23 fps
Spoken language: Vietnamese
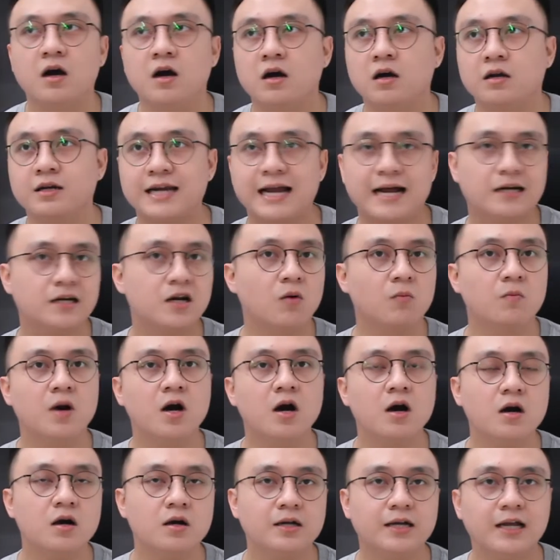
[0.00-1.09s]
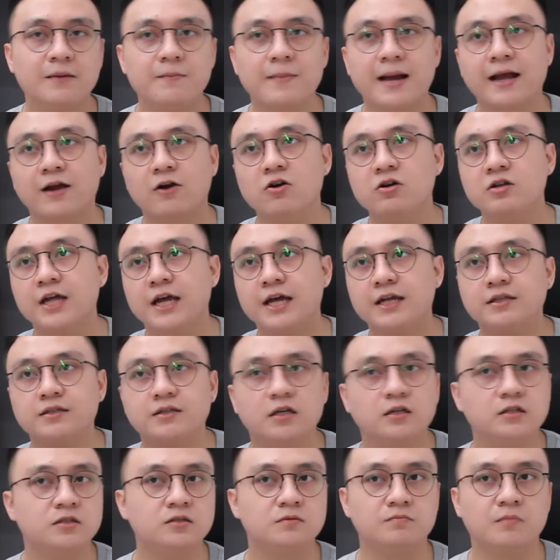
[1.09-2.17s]
uh, năng động hơn các bạn có thể
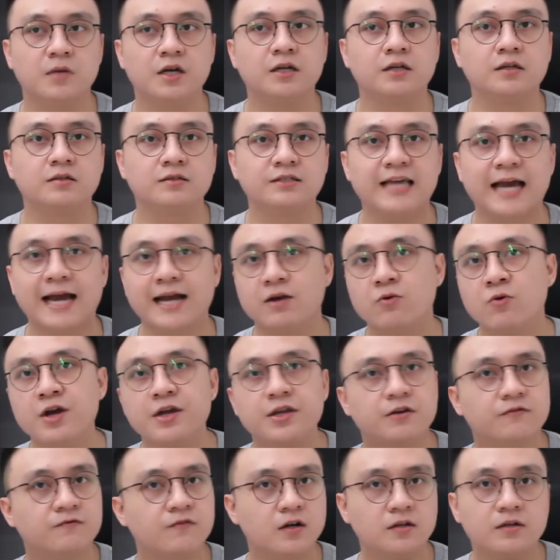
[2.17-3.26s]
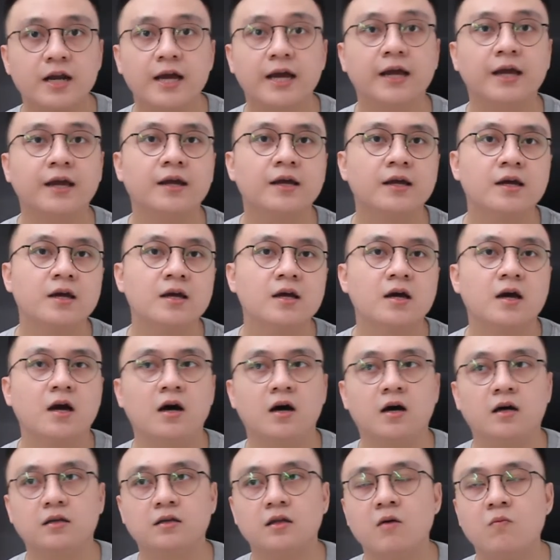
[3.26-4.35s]
tự mình giải quyết những vấn đề
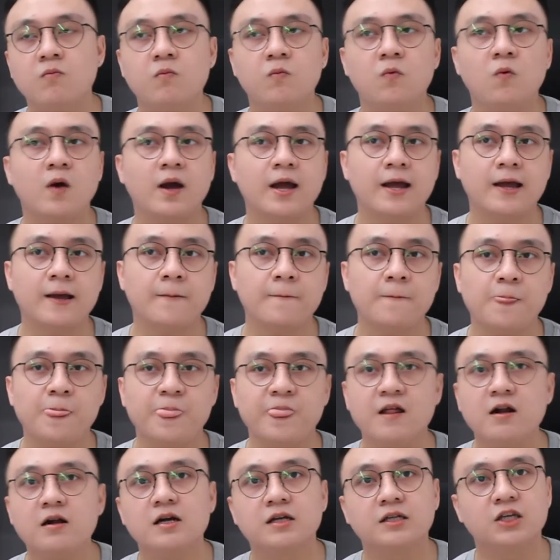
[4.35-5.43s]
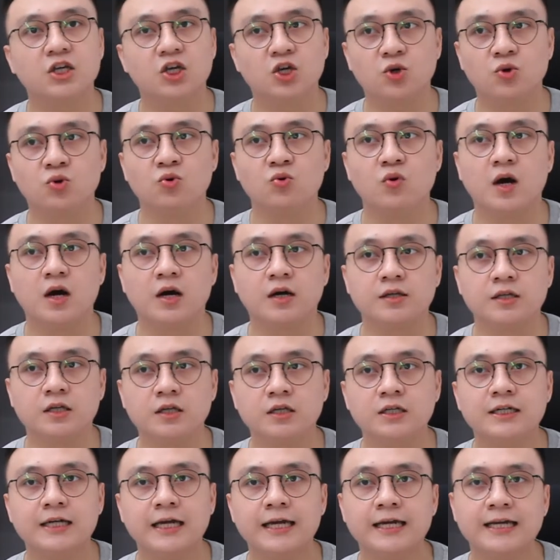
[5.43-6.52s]
uh, thông qua rất là nhiều uh,
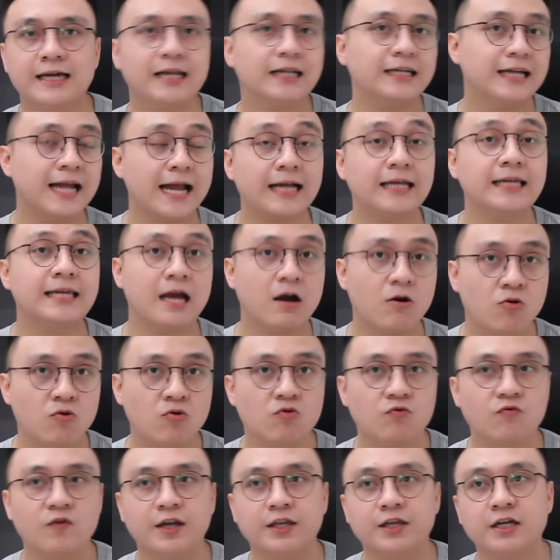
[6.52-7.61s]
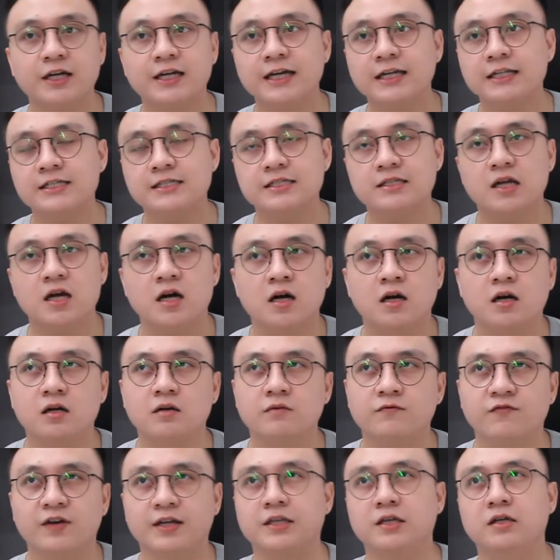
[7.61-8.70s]
những cái cách khác nhau và những cái cách
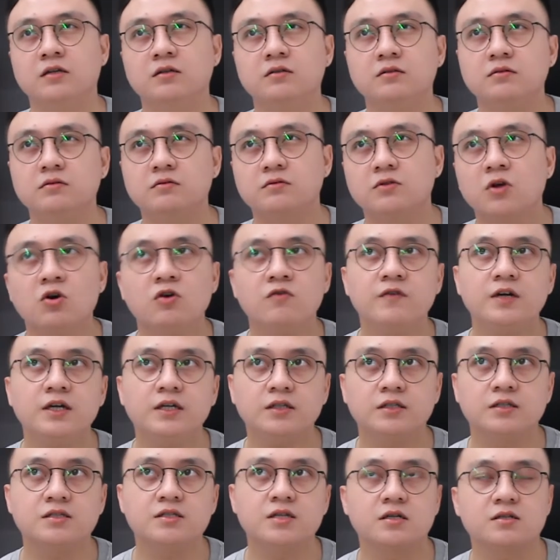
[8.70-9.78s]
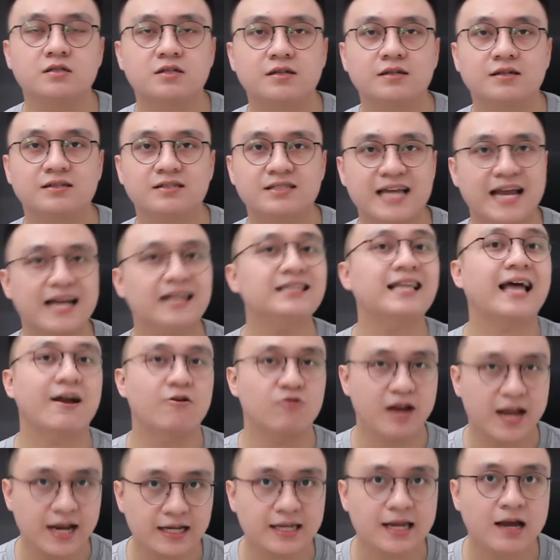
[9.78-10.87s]
uh, và những đối với những sự sáng tạo
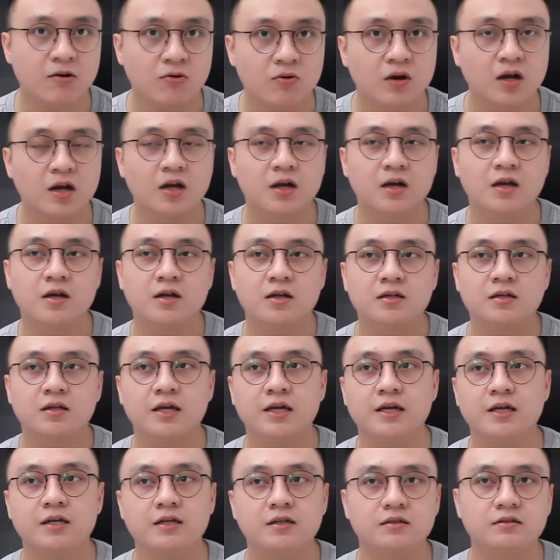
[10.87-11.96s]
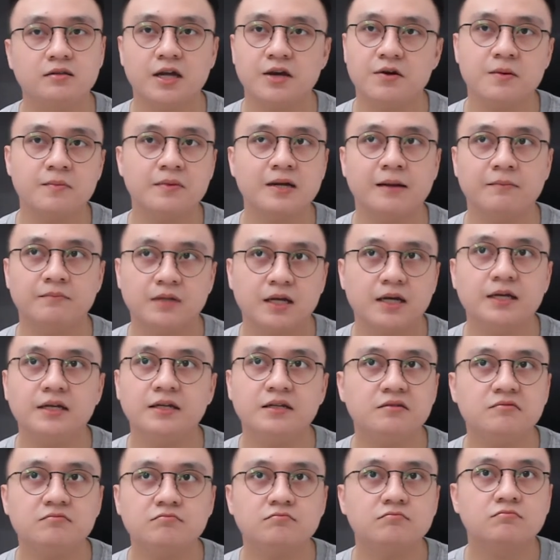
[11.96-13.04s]
khác nhau thì theo em cảm
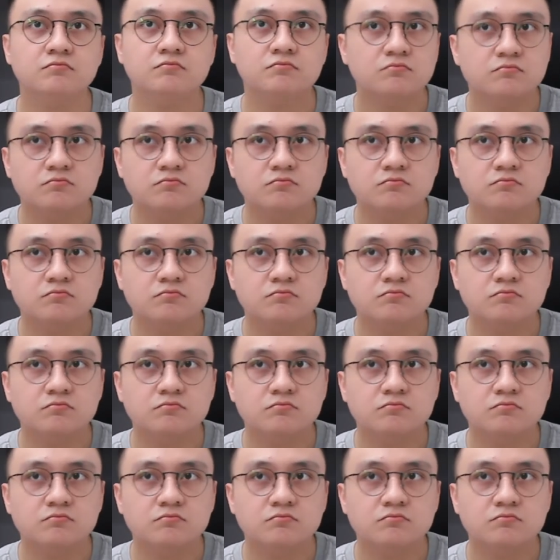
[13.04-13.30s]
thấy